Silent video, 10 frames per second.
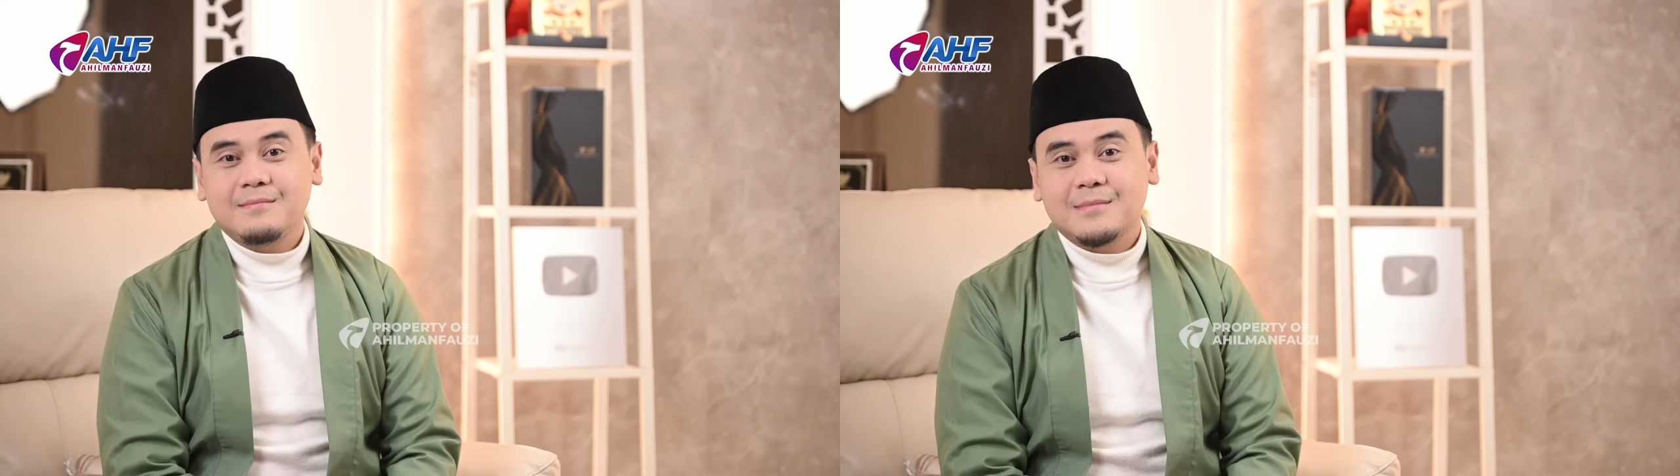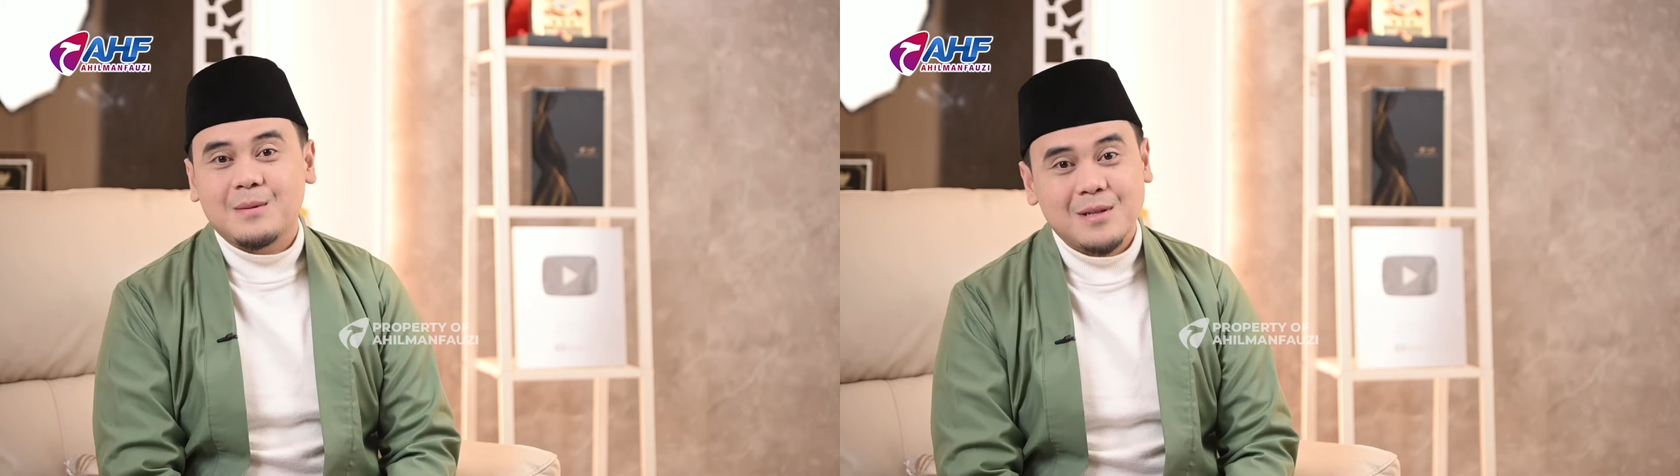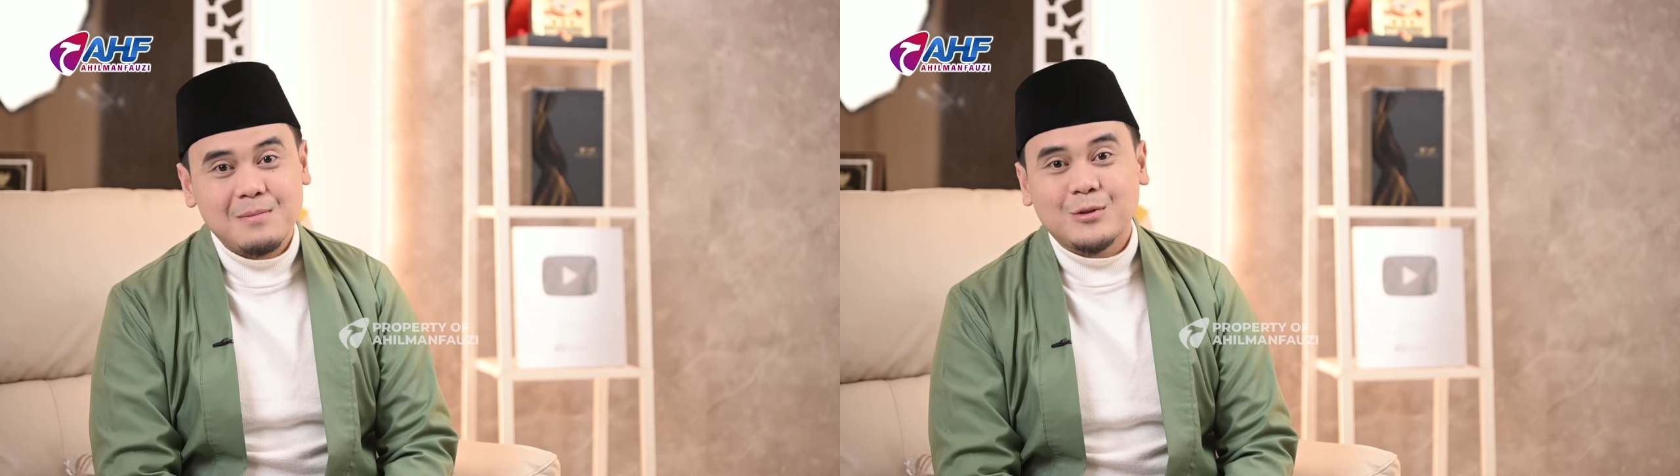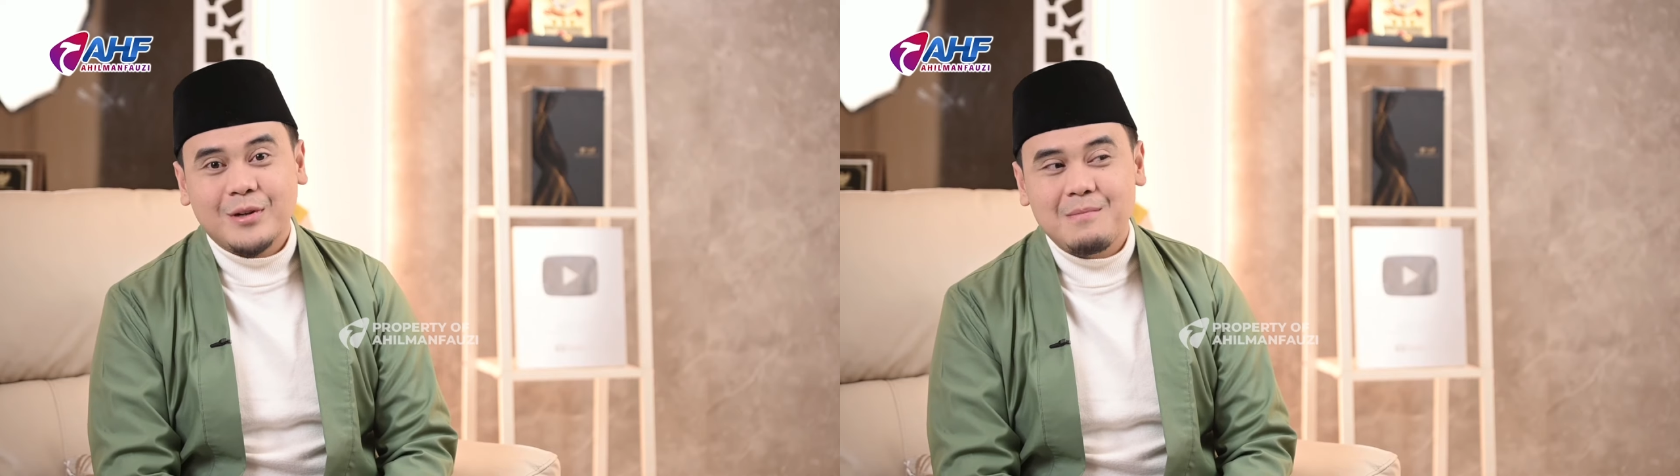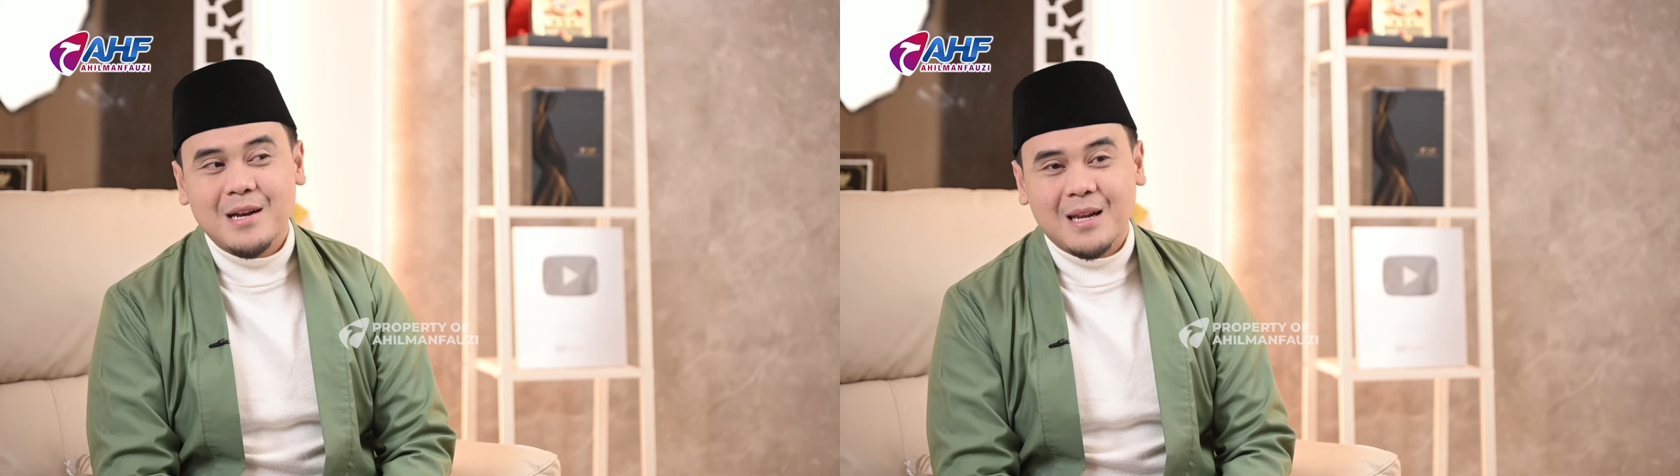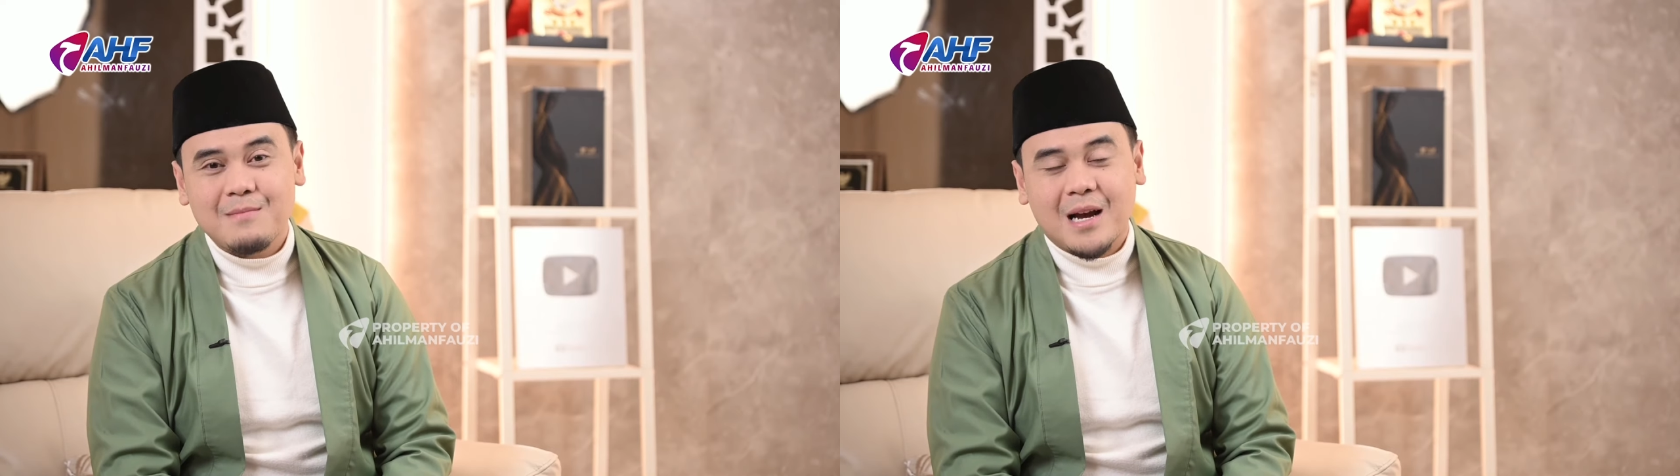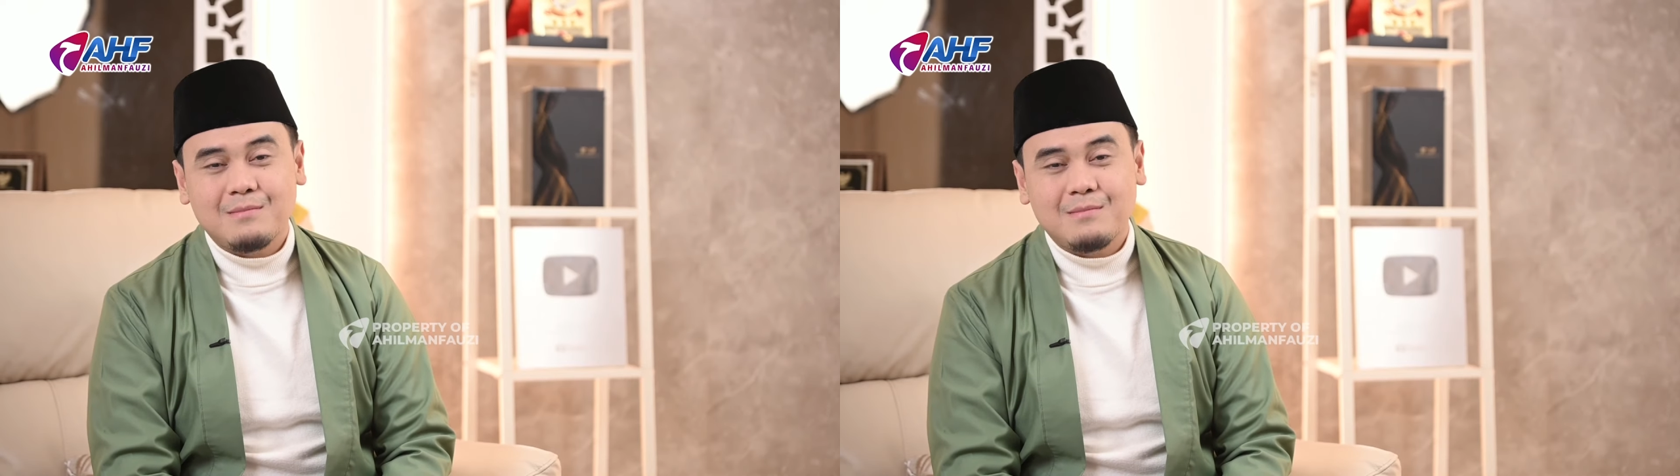Teman-teman sudah mengirimkan